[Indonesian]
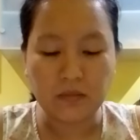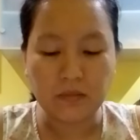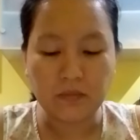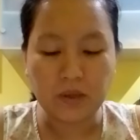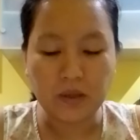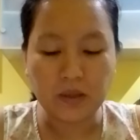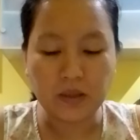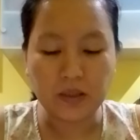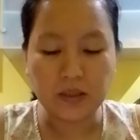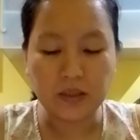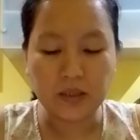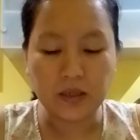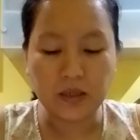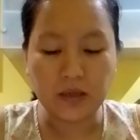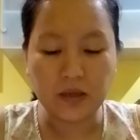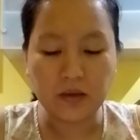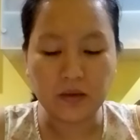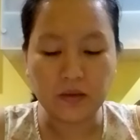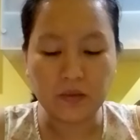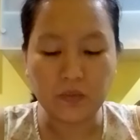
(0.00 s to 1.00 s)

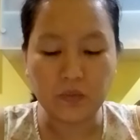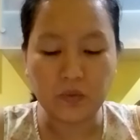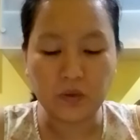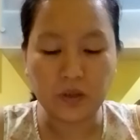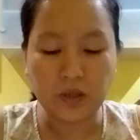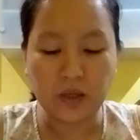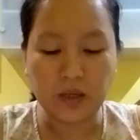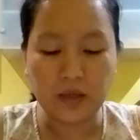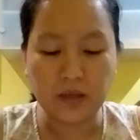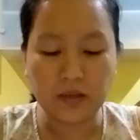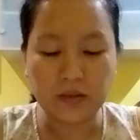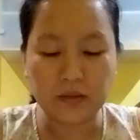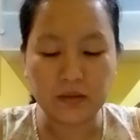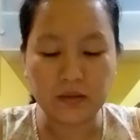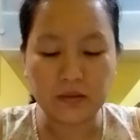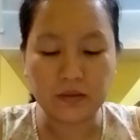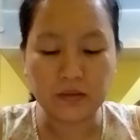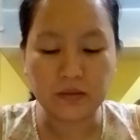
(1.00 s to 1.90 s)
Baginya lah kemuliaan